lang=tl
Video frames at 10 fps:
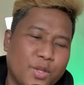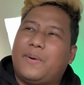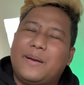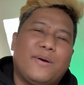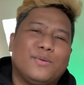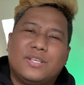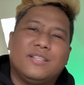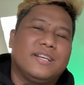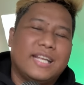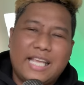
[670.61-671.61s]
Para
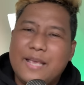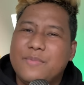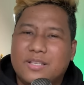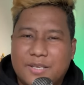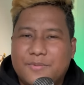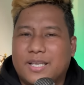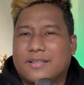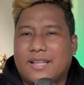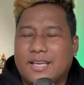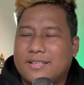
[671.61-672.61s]
makonsider na gaming
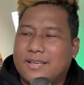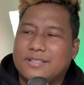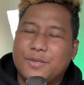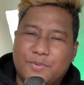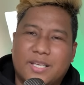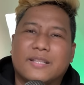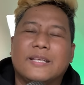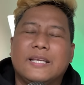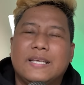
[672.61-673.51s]
chipset ang isang chipset